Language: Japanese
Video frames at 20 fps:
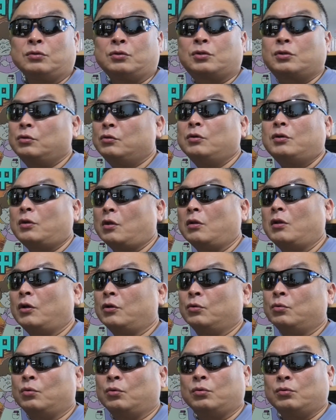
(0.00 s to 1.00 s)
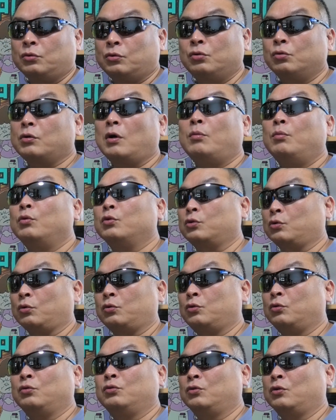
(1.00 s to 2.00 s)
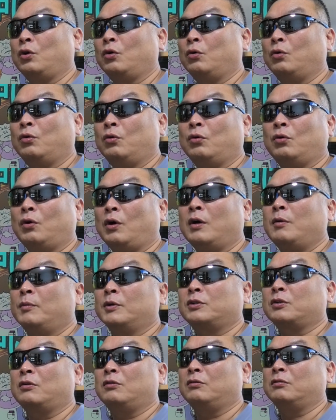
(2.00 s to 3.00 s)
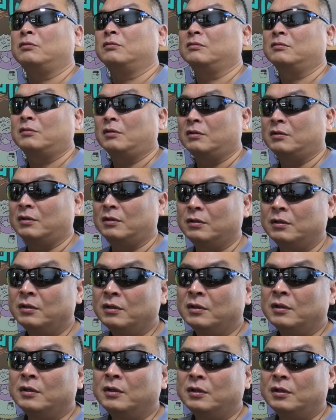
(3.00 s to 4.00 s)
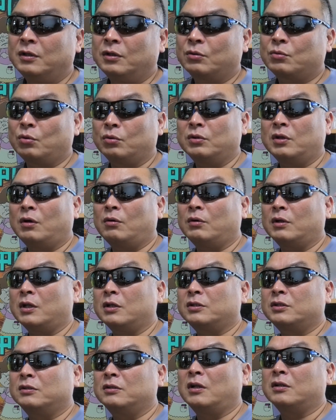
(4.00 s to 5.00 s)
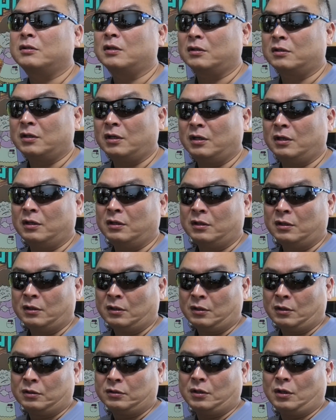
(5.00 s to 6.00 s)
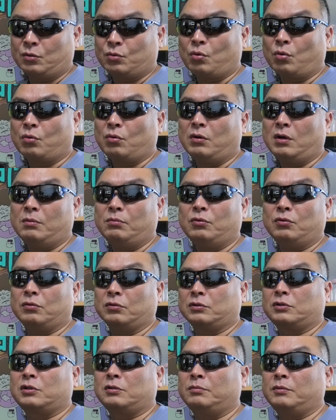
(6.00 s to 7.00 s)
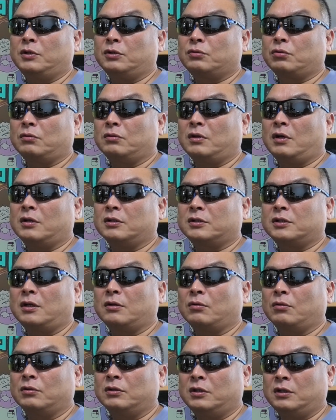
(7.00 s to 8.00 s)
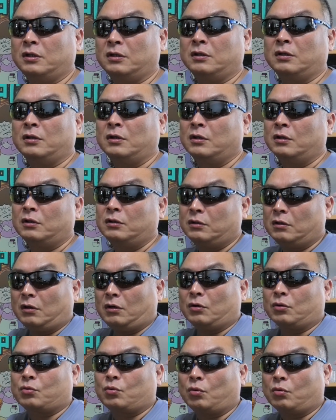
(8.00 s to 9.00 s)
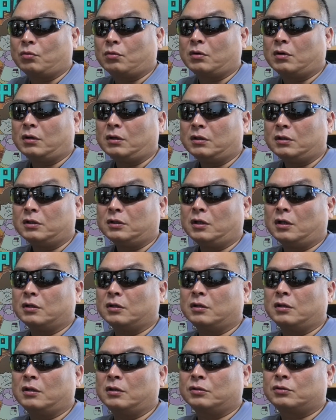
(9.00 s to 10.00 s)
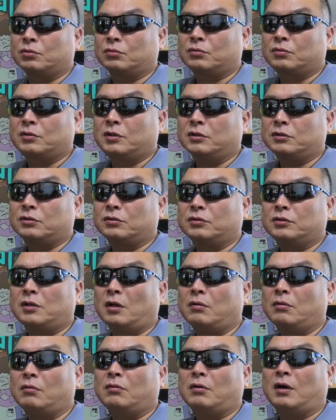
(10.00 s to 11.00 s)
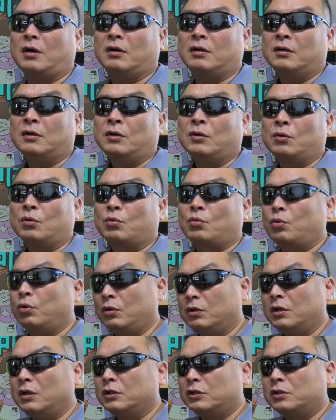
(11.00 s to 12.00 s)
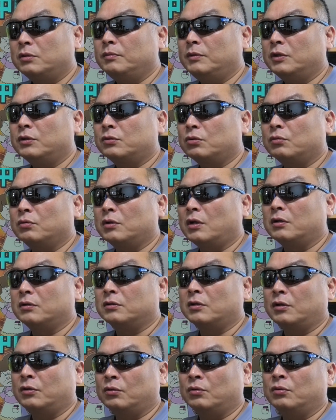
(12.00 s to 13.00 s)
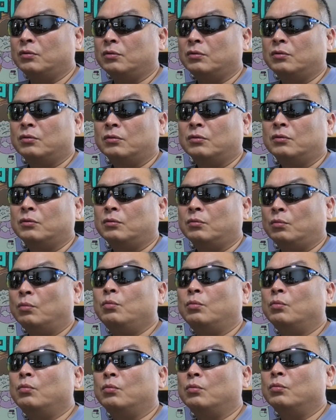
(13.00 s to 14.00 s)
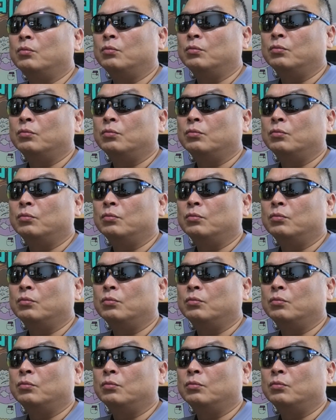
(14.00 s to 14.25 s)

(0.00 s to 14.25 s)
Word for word: 突き抜けてないよ異常間猛暑って呼んでよ謝りましょうってね、えー、こんなお話になっててでここがもう致命傷のはずなのにいやこっから来てね出血したのがこれが致命傷なんだようん